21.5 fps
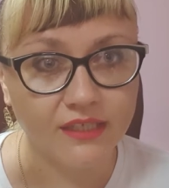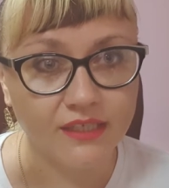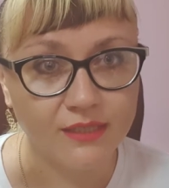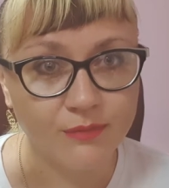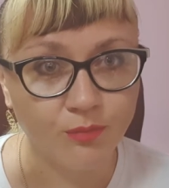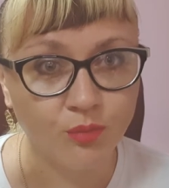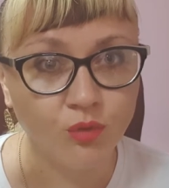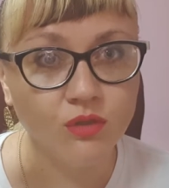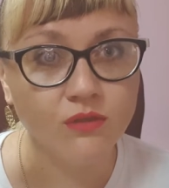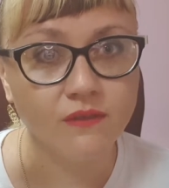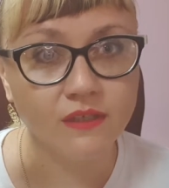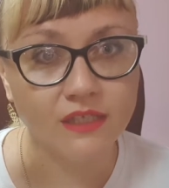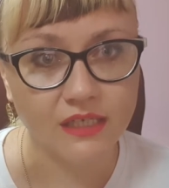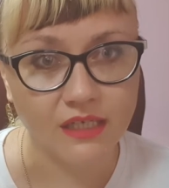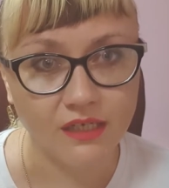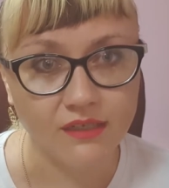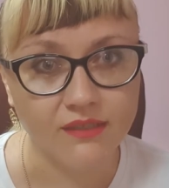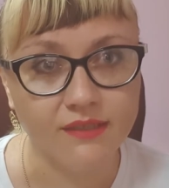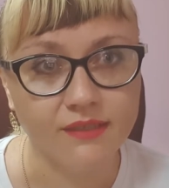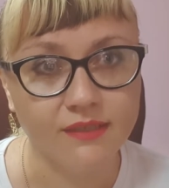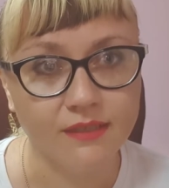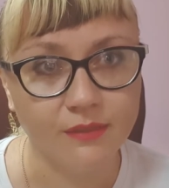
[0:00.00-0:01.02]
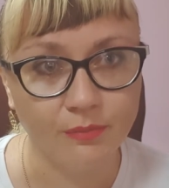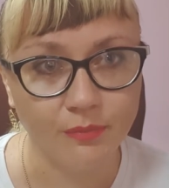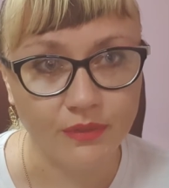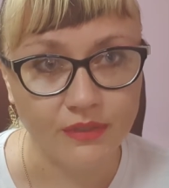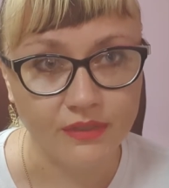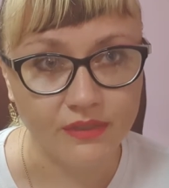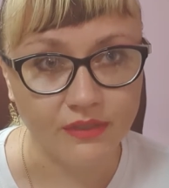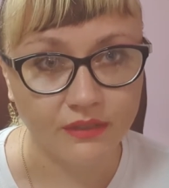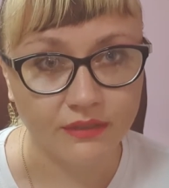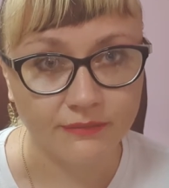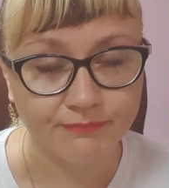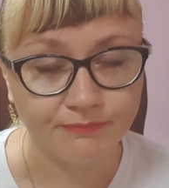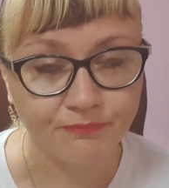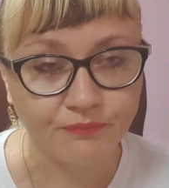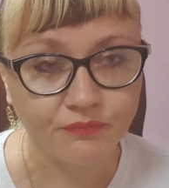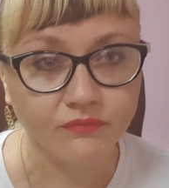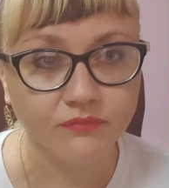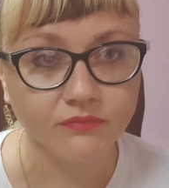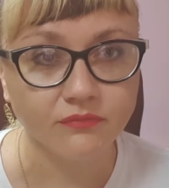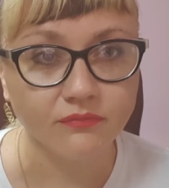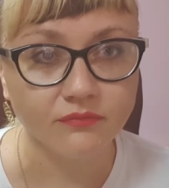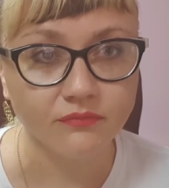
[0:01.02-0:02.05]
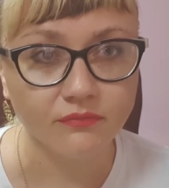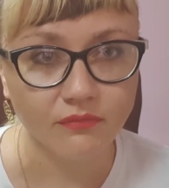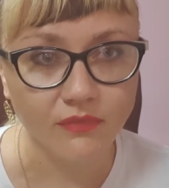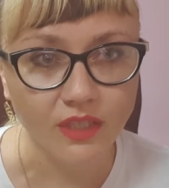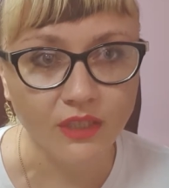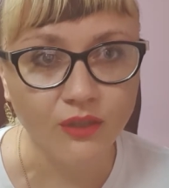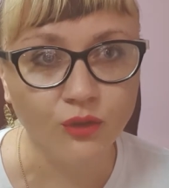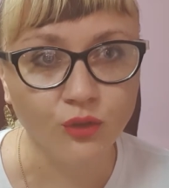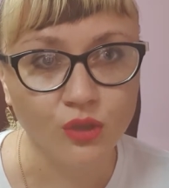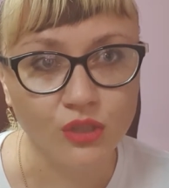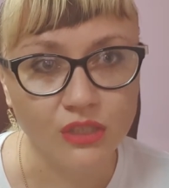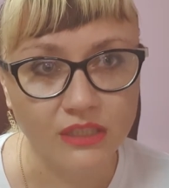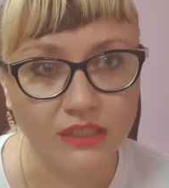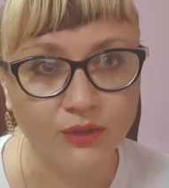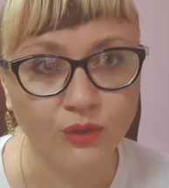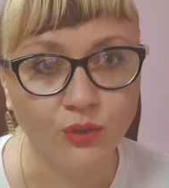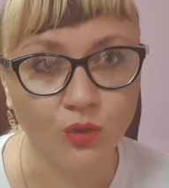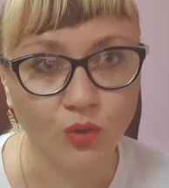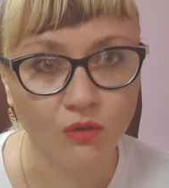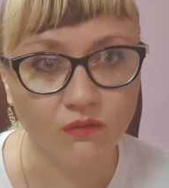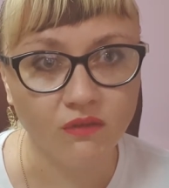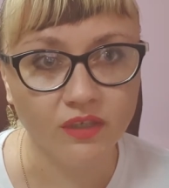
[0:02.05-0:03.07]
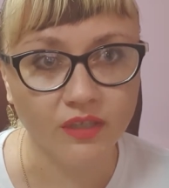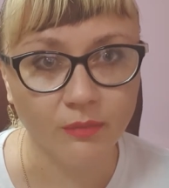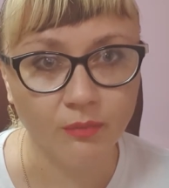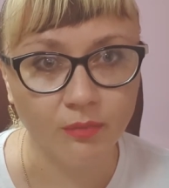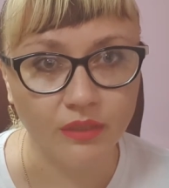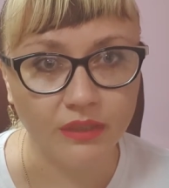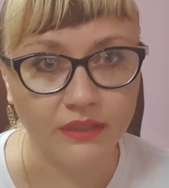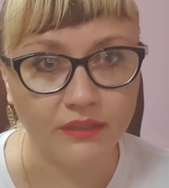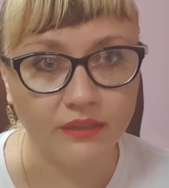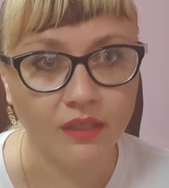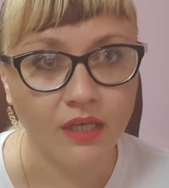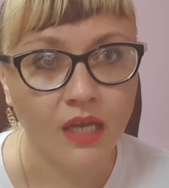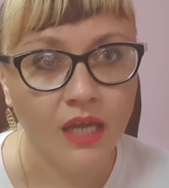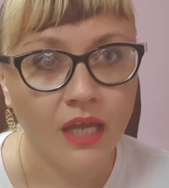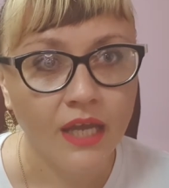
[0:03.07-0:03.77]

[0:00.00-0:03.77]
использовать, как здесь написано. То есть для духовок и плит.